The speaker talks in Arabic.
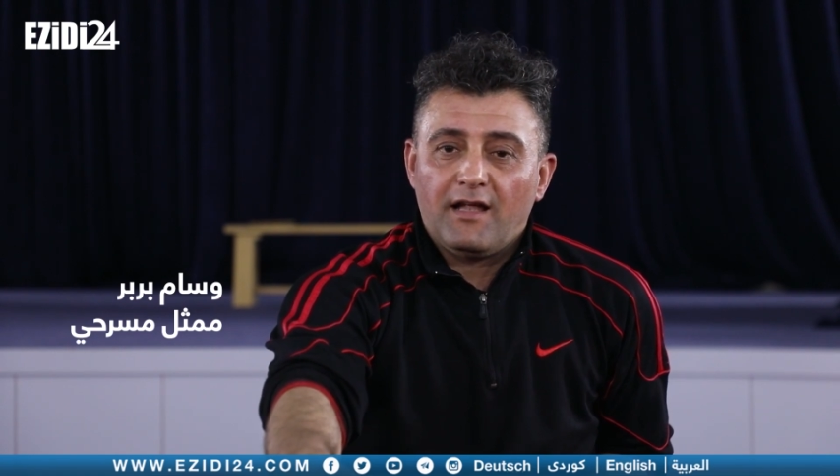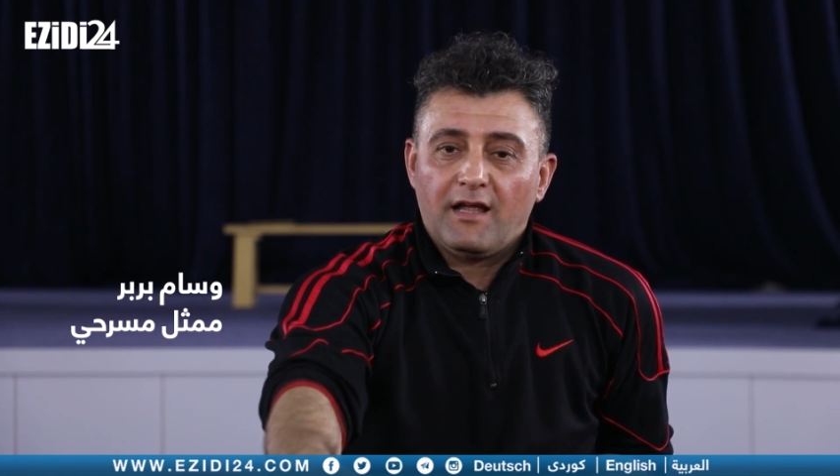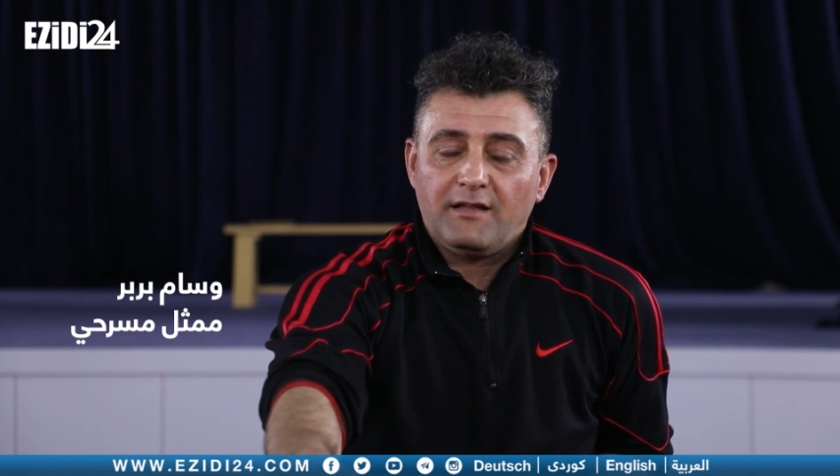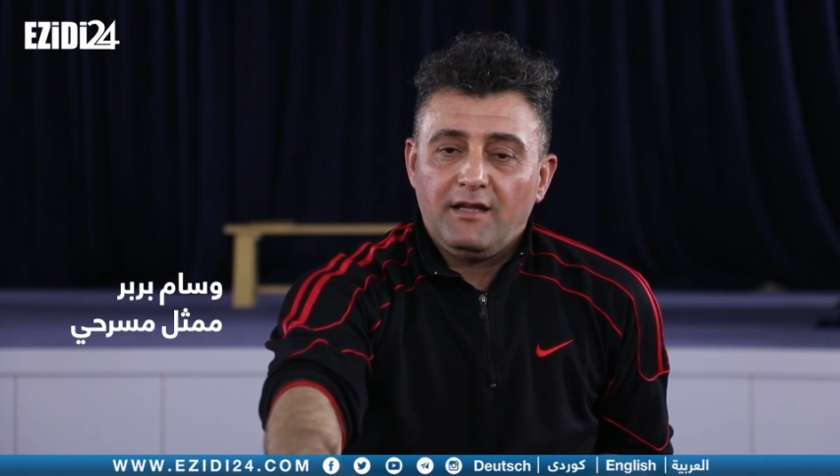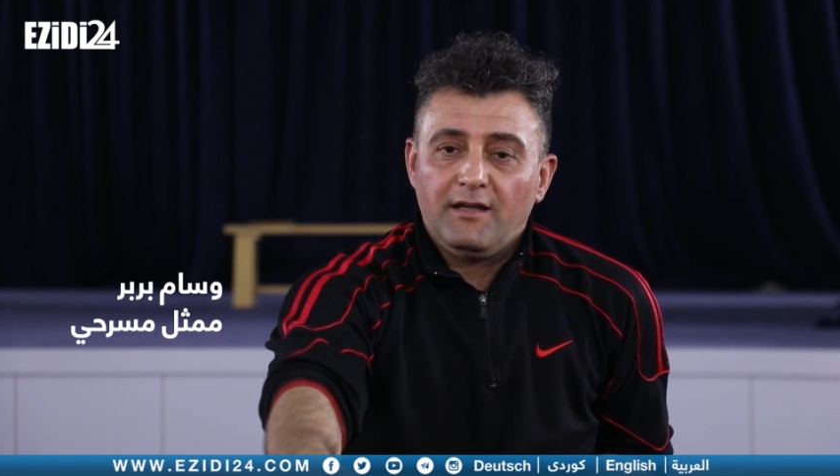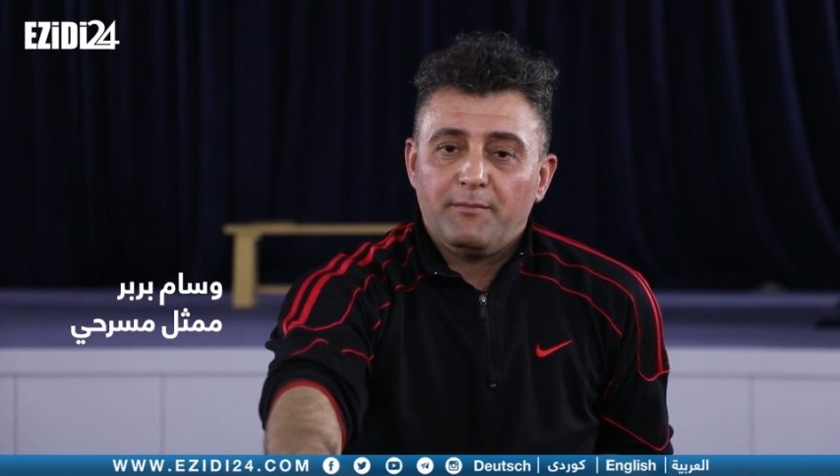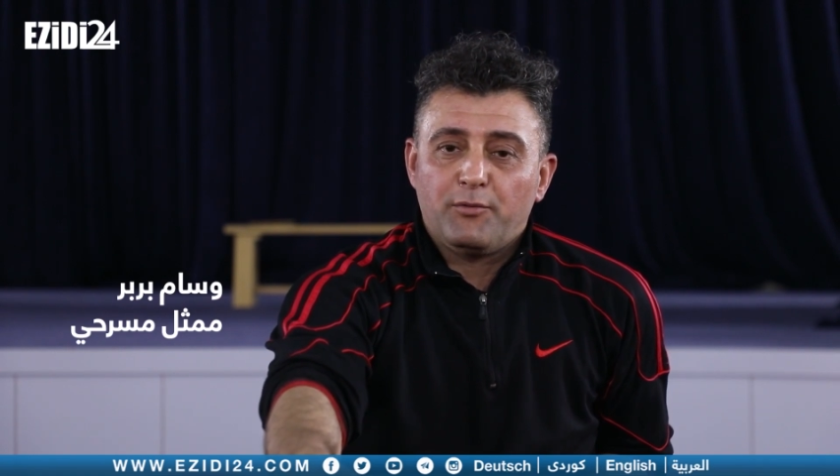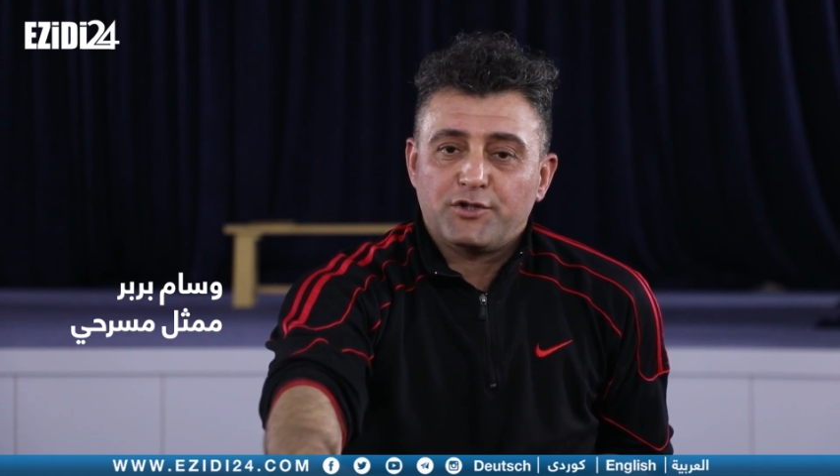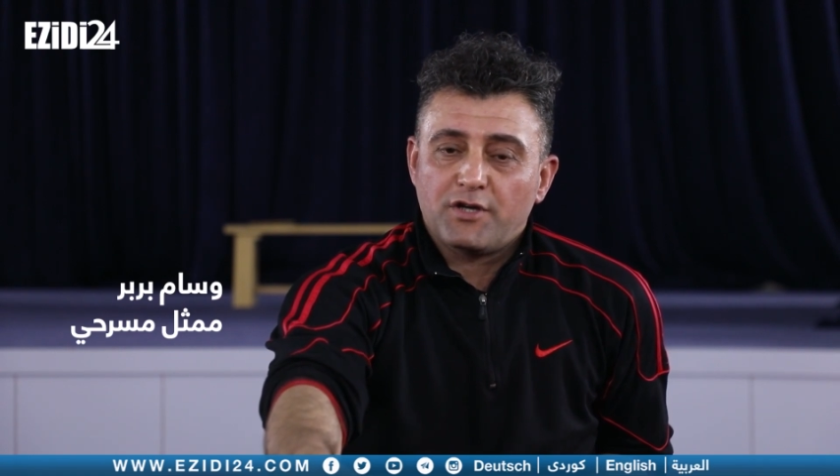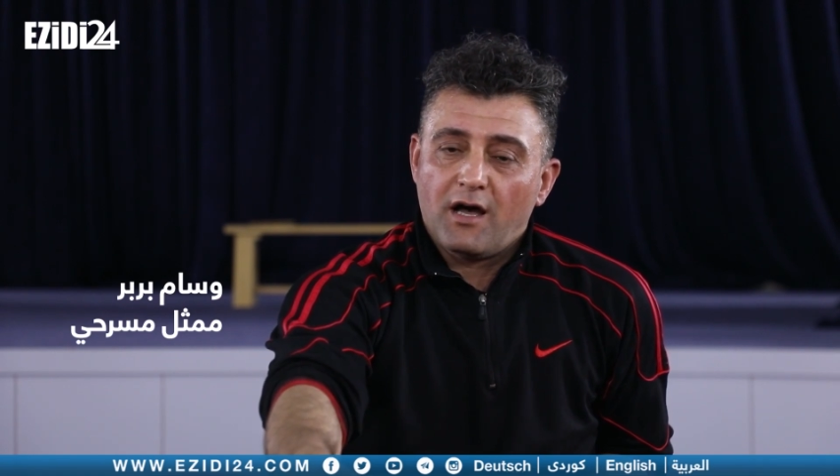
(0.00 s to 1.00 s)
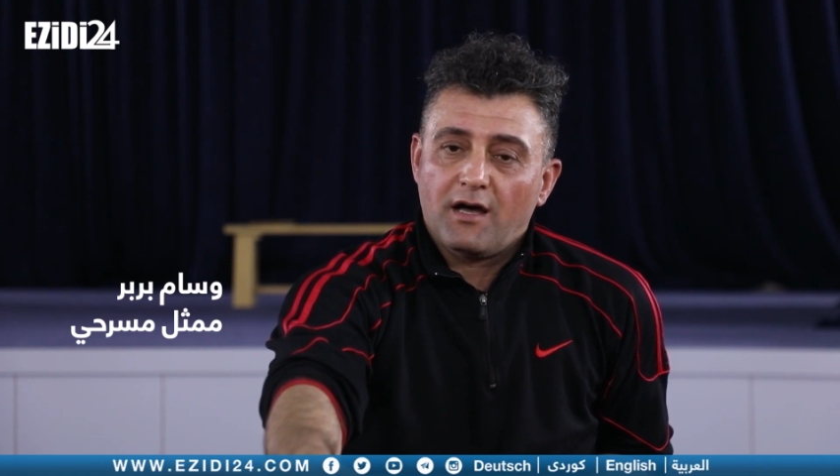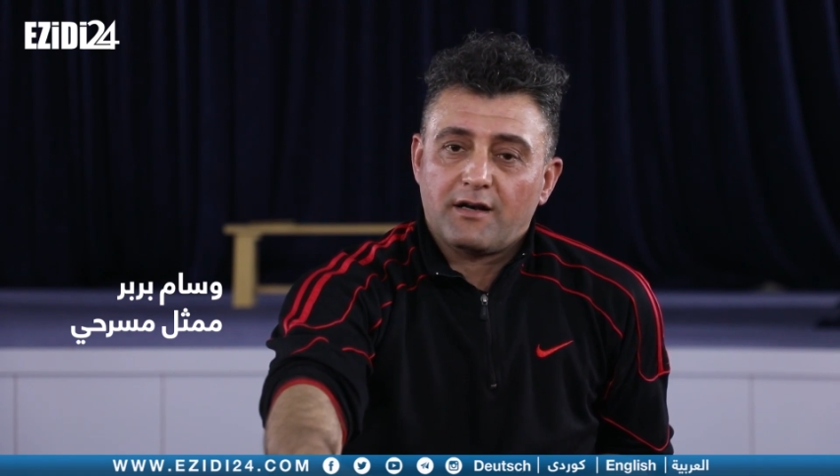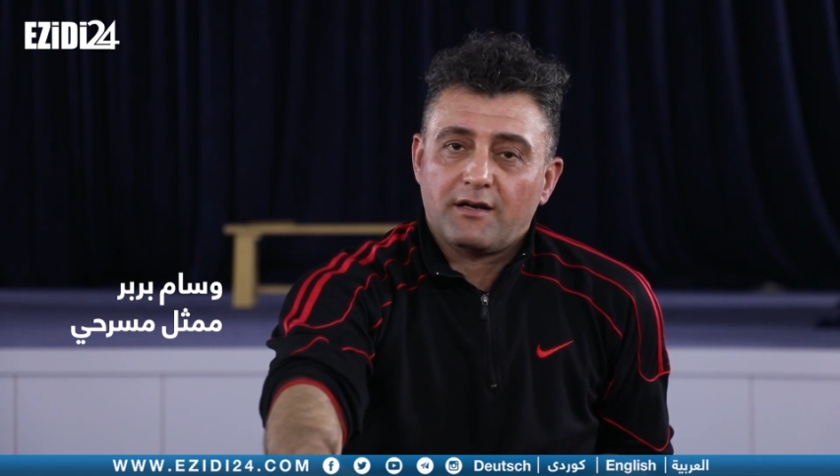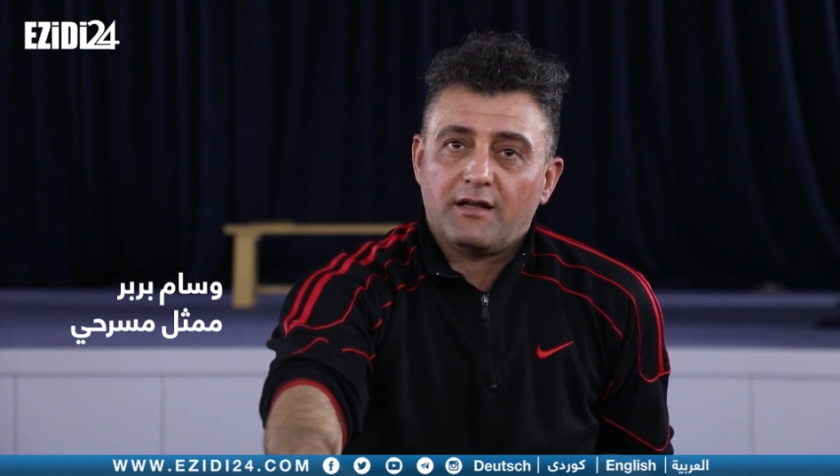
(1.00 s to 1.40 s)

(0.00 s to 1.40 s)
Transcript: الأديب والشاعر